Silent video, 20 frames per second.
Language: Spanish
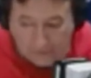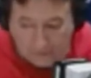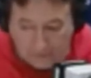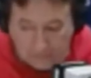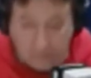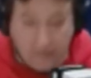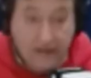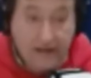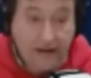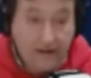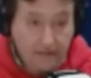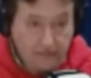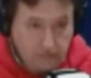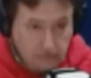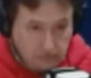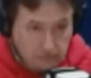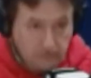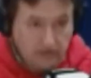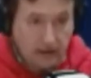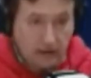
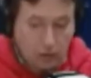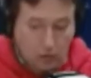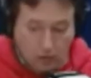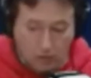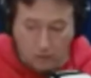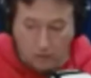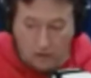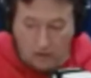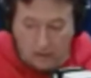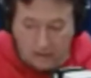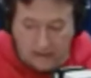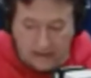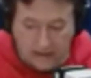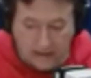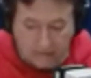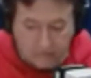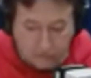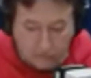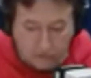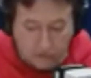bien de cómo
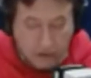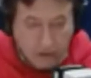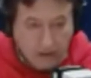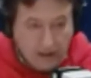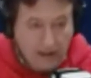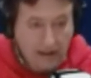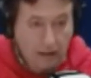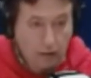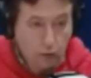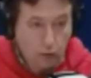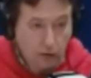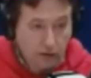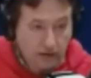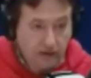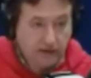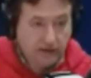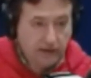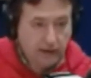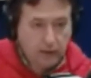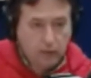debería funcionar la
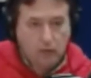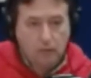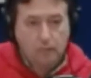justicia, ¿no?